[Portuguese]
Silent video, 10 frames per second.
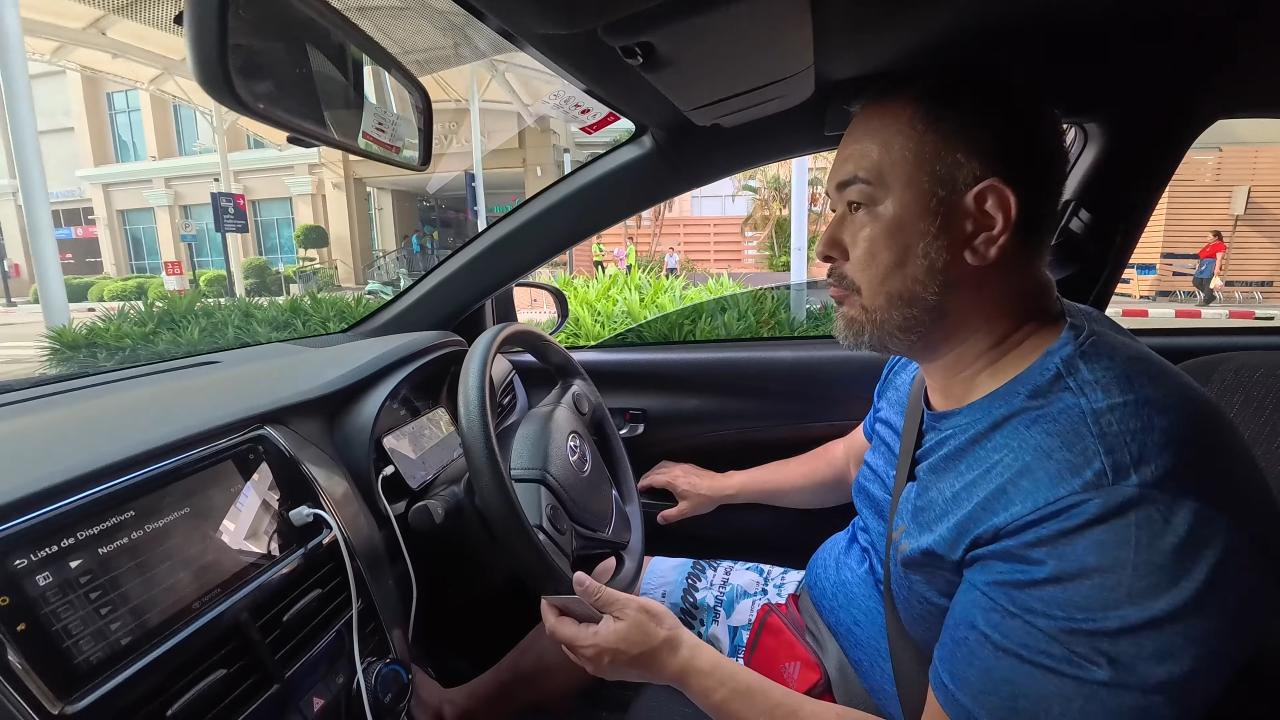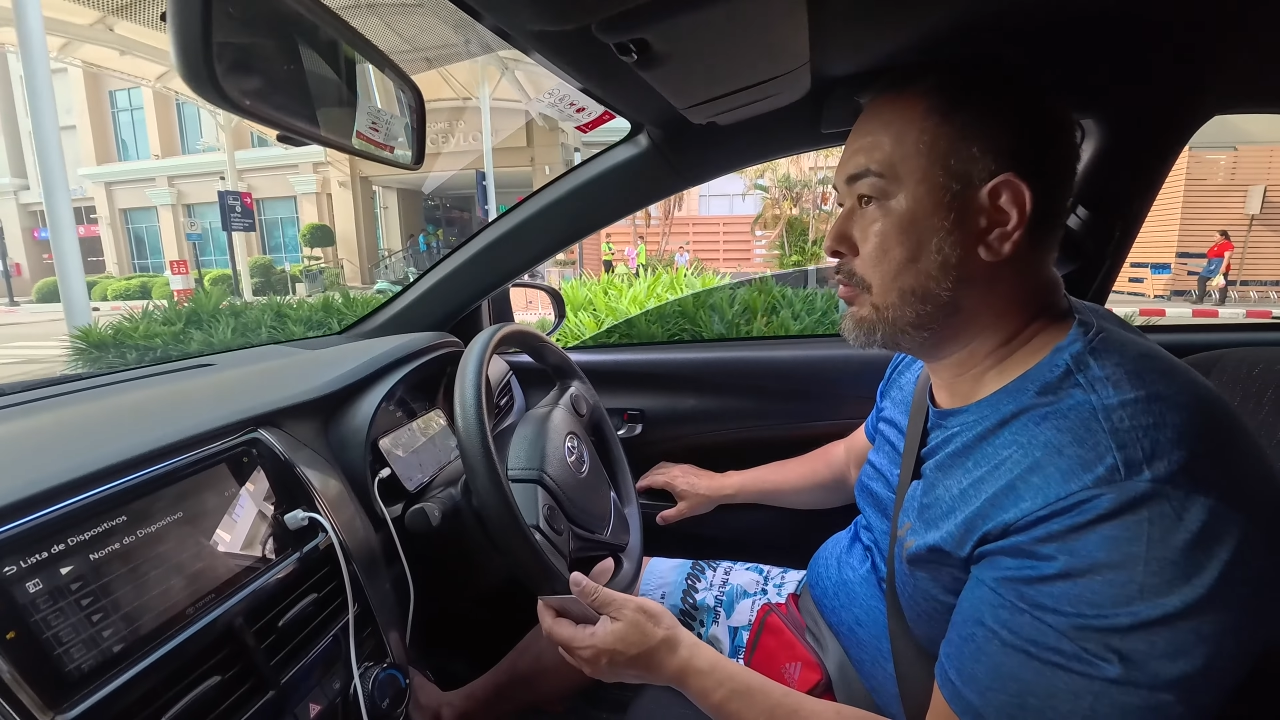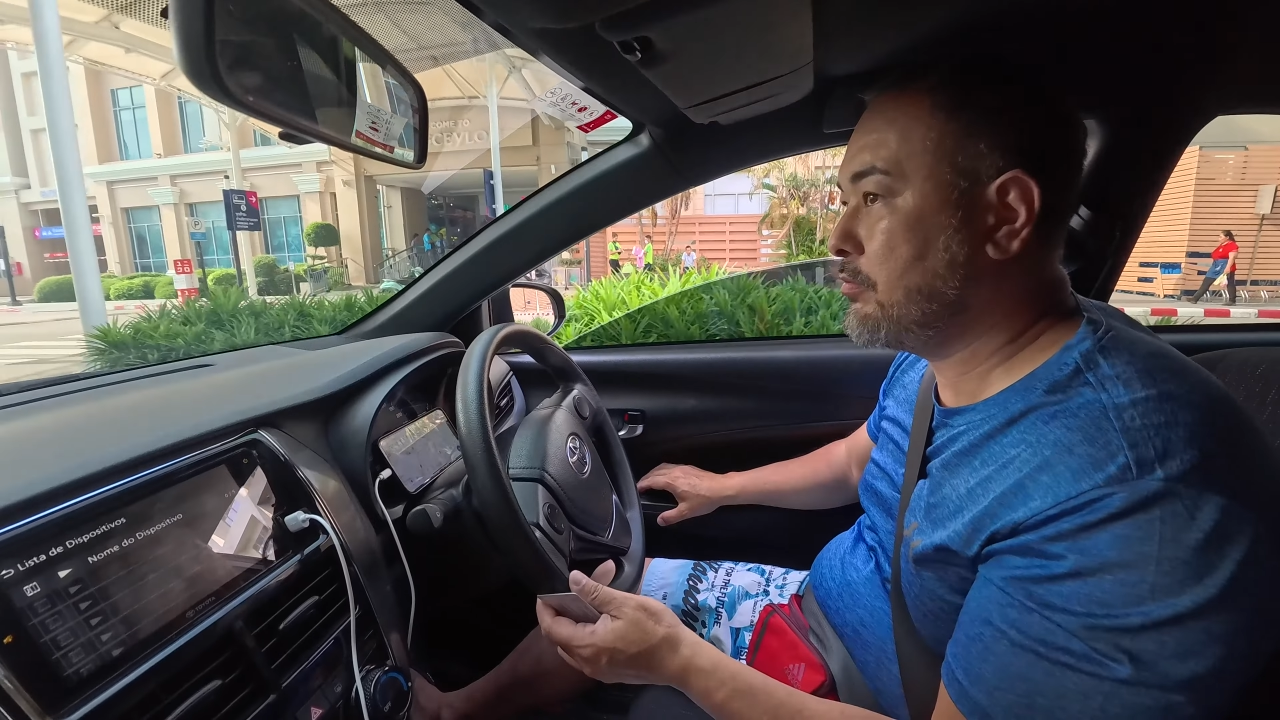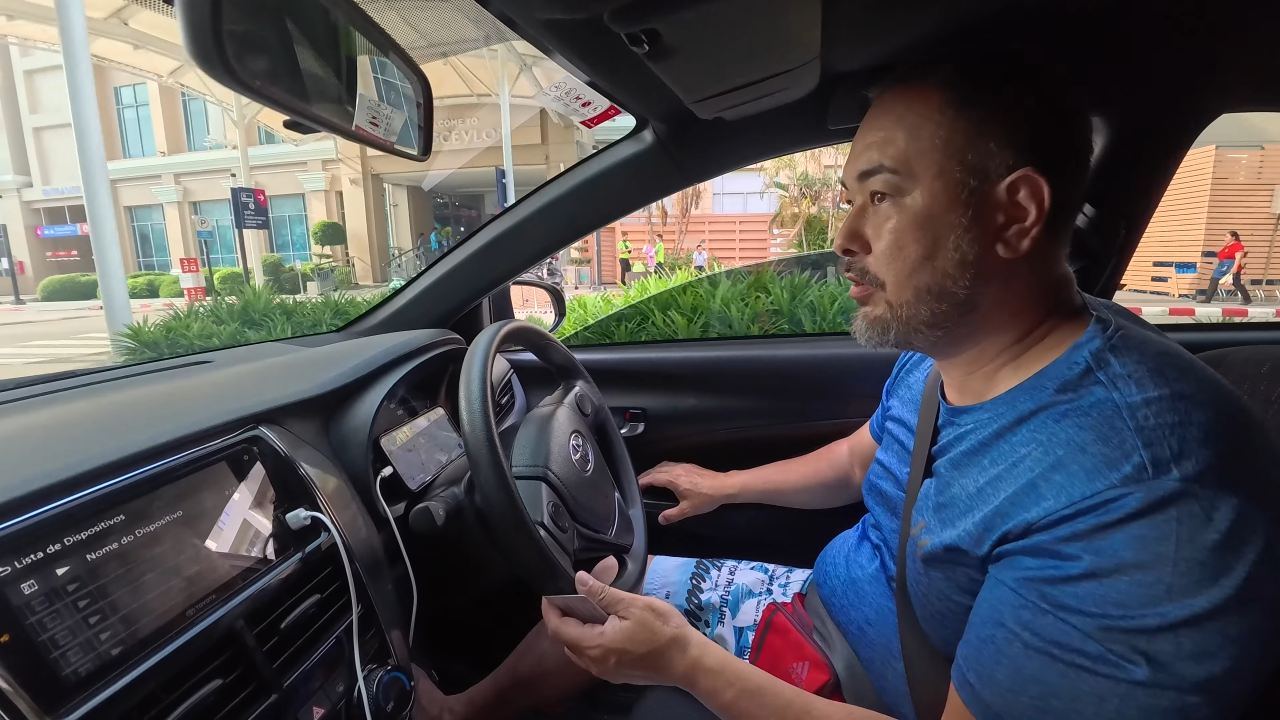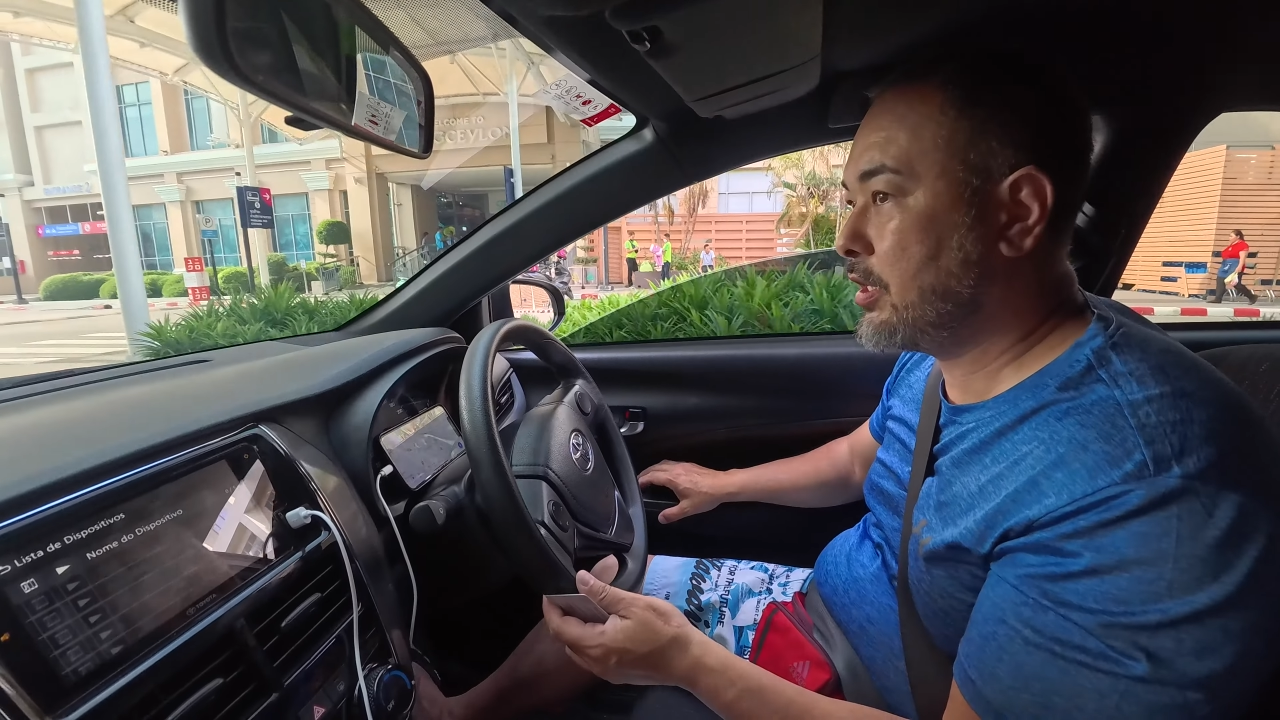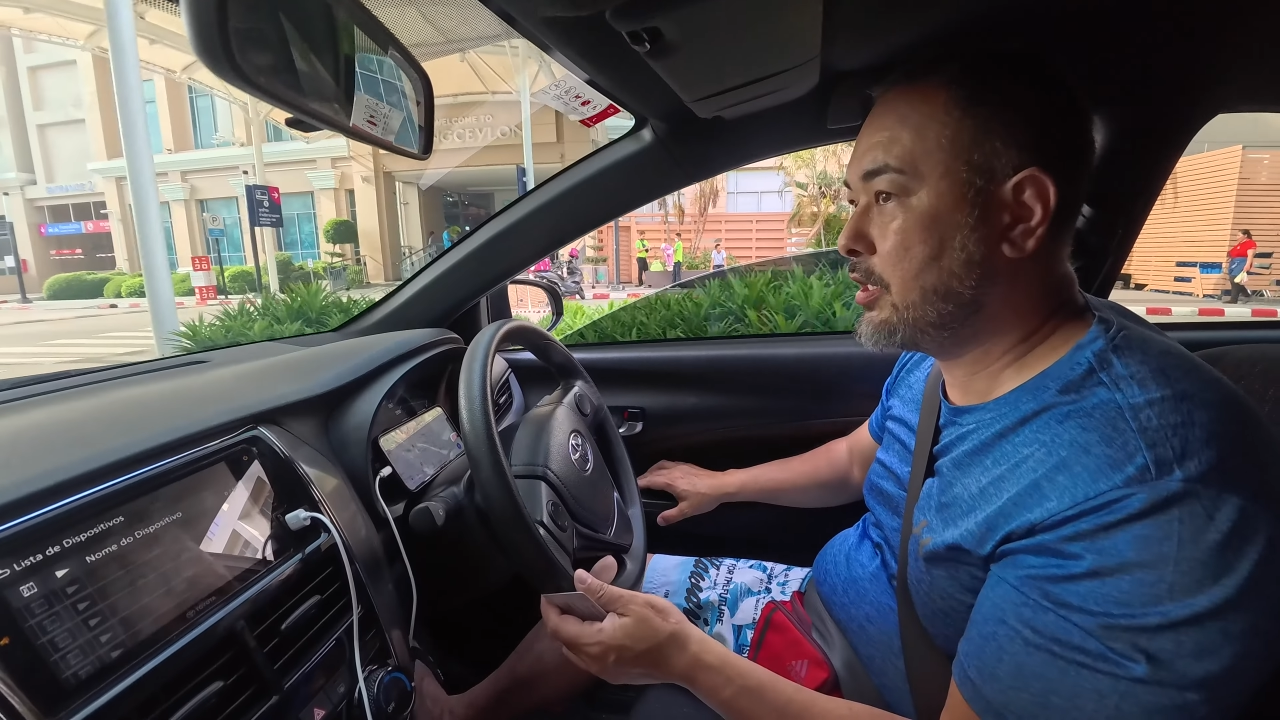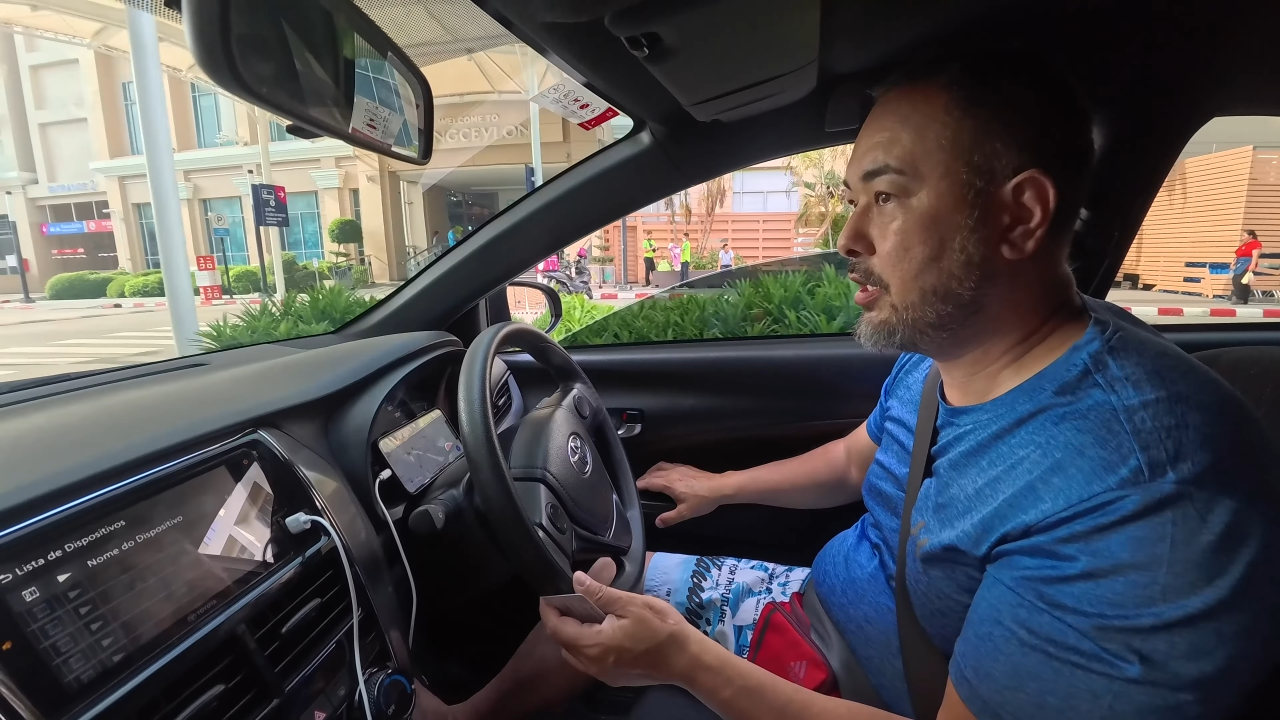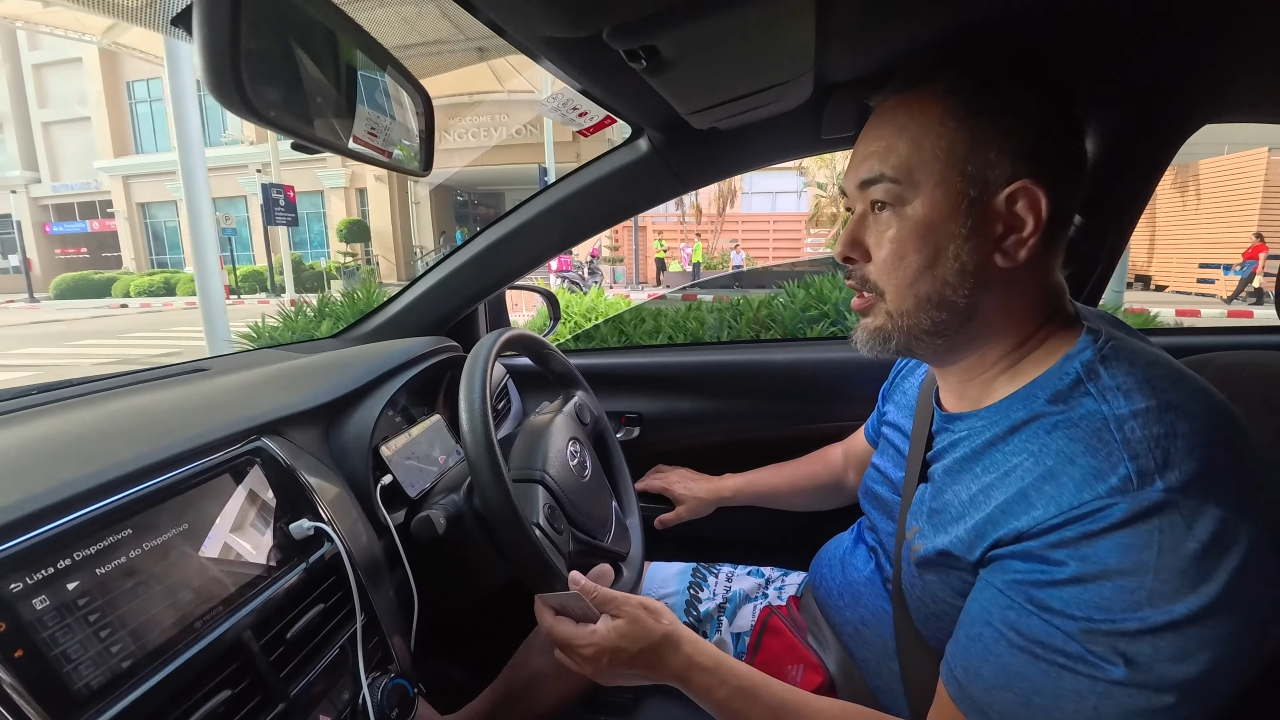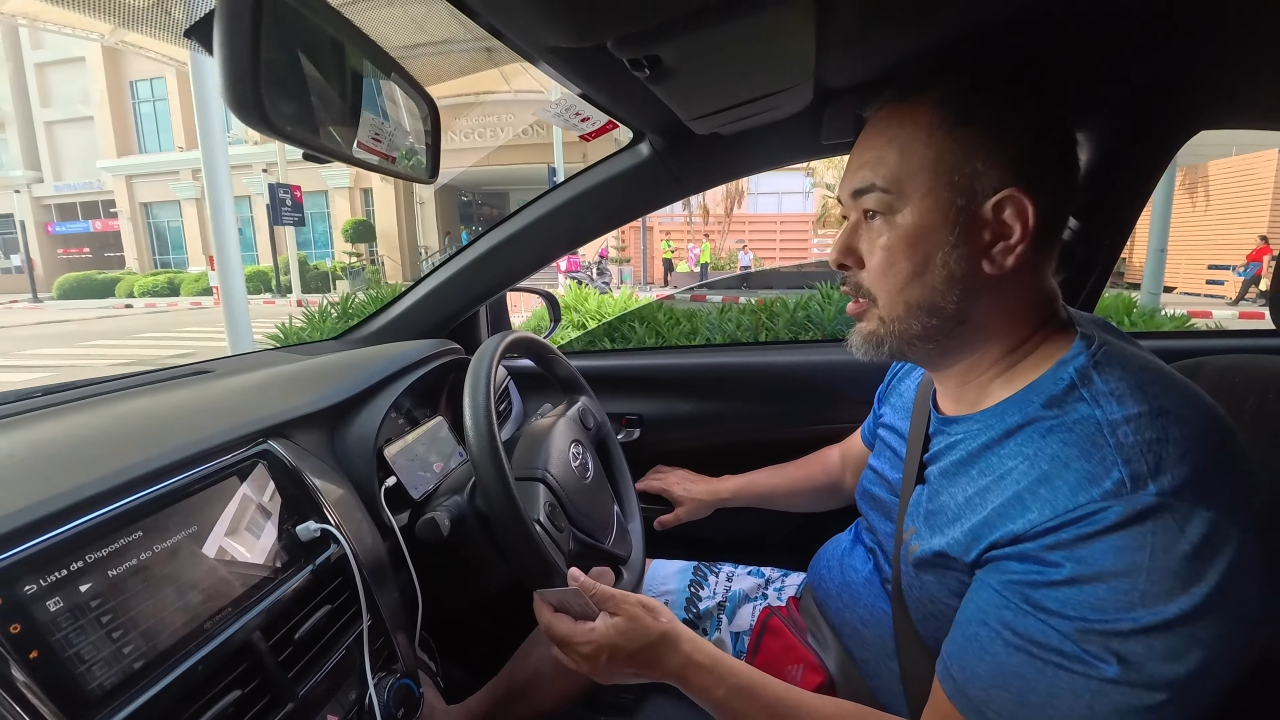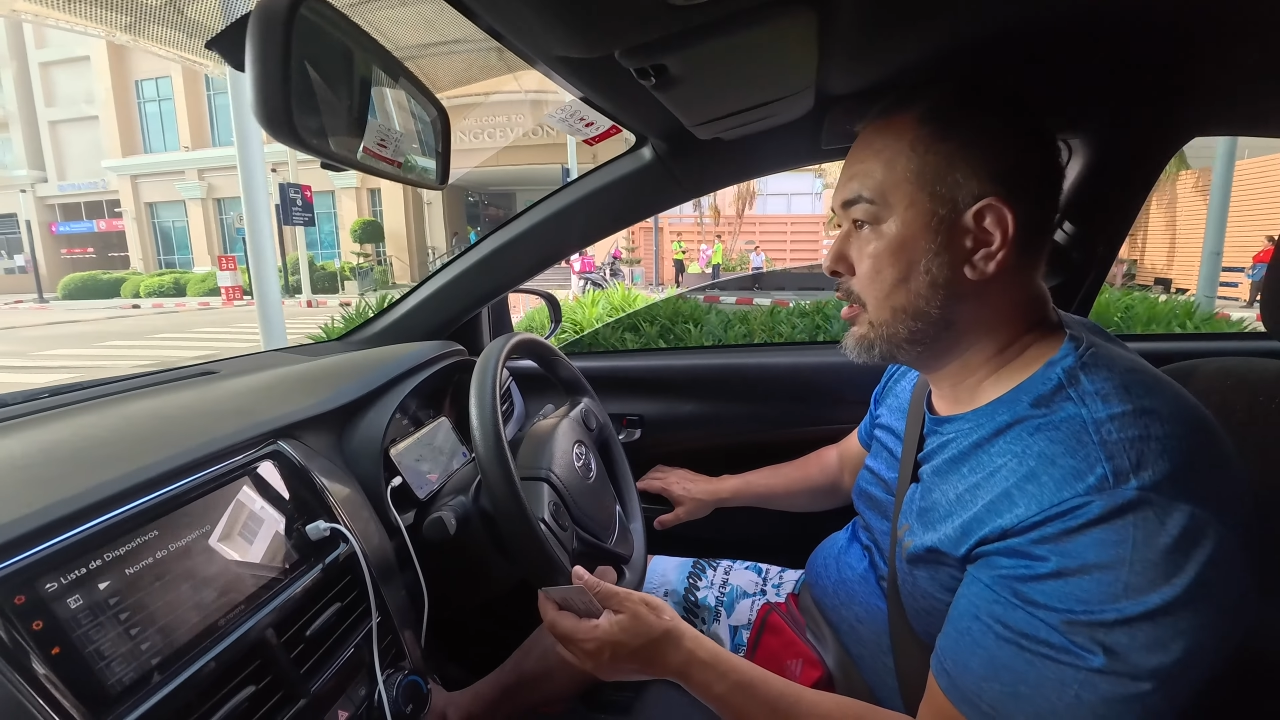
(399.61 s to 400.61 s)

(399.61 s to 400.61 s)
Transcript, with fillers: Vamos ver aqui.